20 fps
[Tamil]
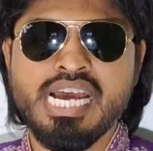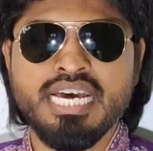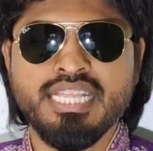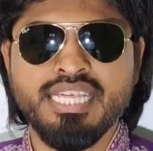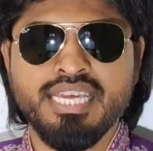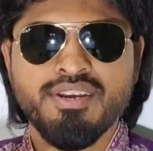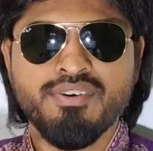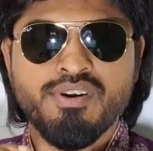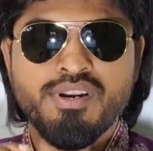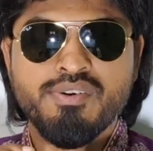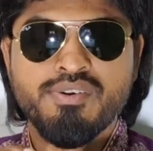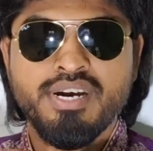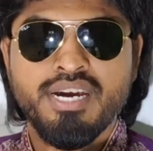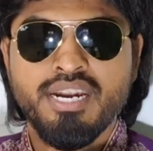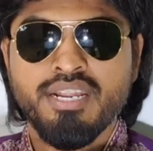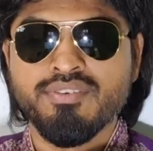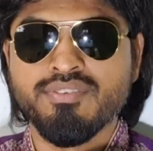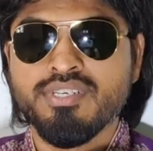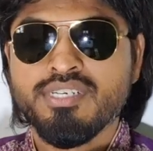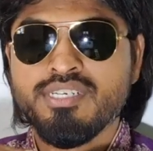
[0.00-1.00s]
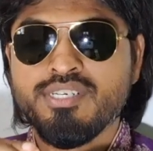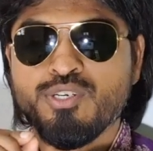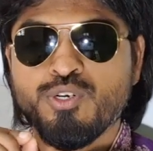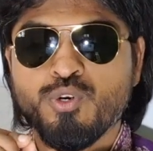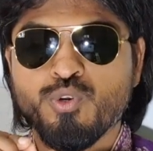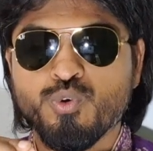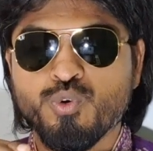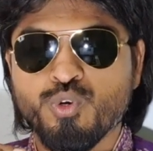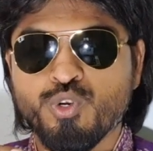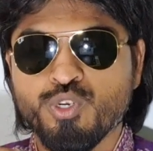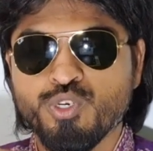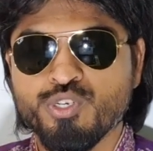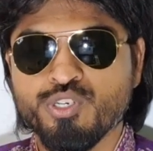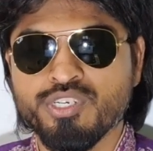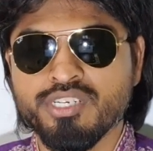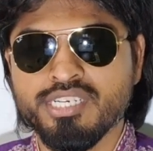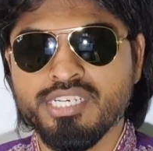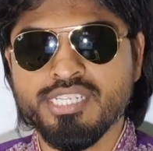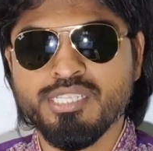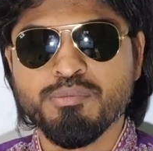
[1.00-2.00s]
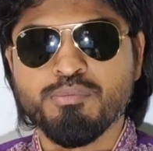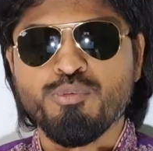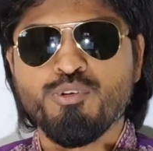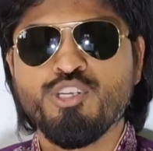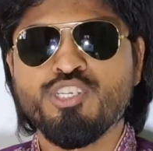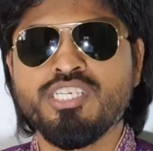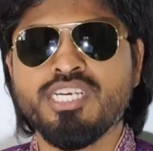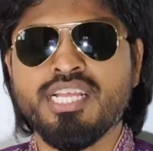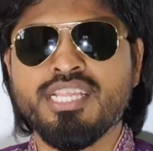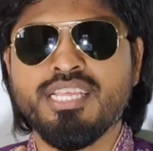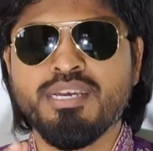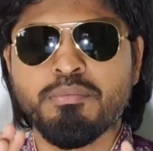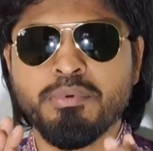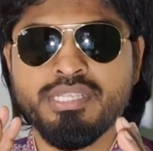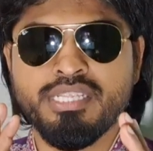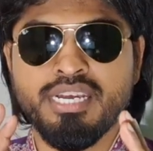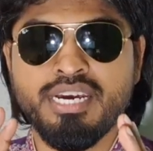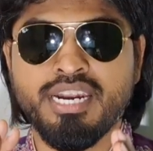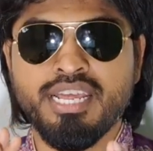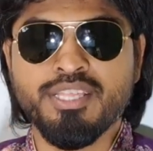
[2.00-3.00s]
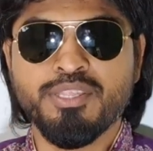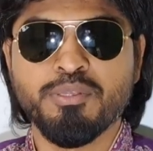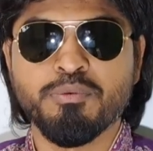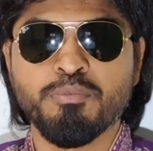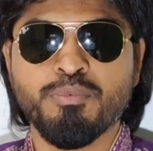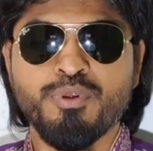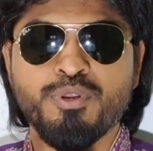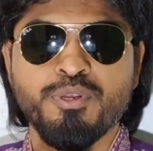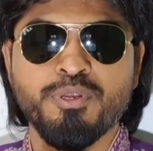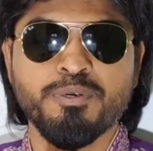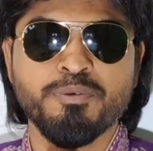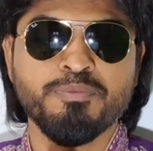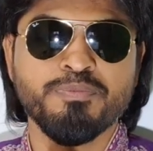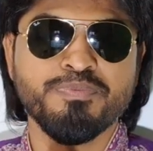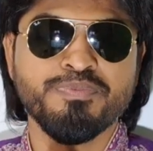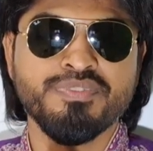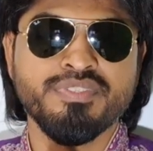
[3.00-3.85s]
அதுக்கு எவ்வளவு அளவு நூறு இது புரிஞ்சா தான் மற்ற அனைத்தும் புரியும்